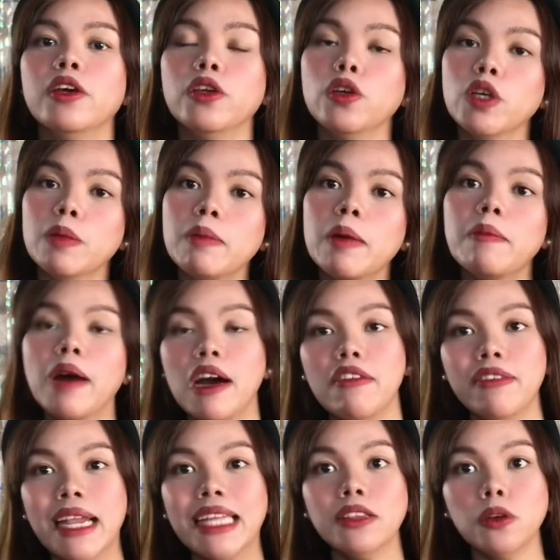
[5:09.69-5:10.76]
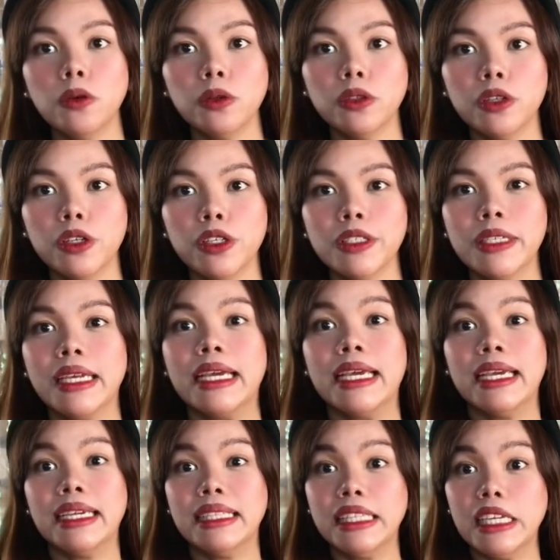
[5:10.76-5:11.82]
yung ibang mga flat owners,
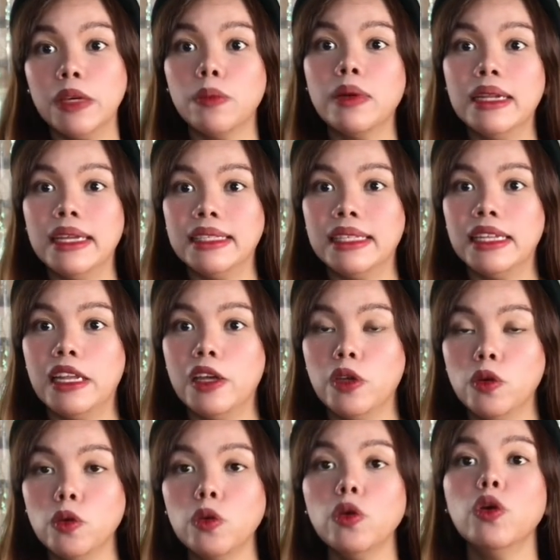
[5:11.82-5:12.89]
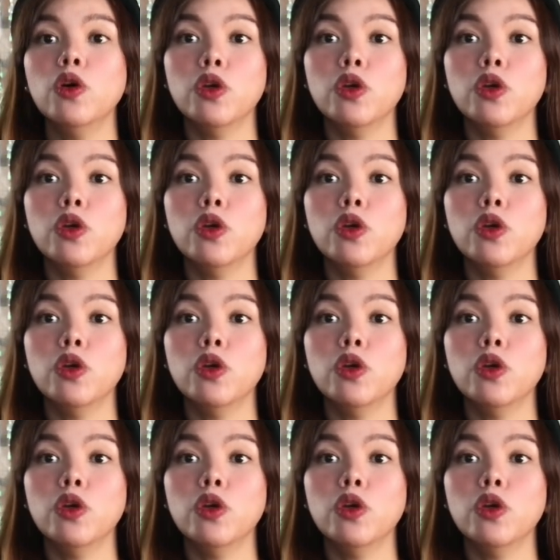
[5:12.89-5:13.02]
hinihiwalay nila yung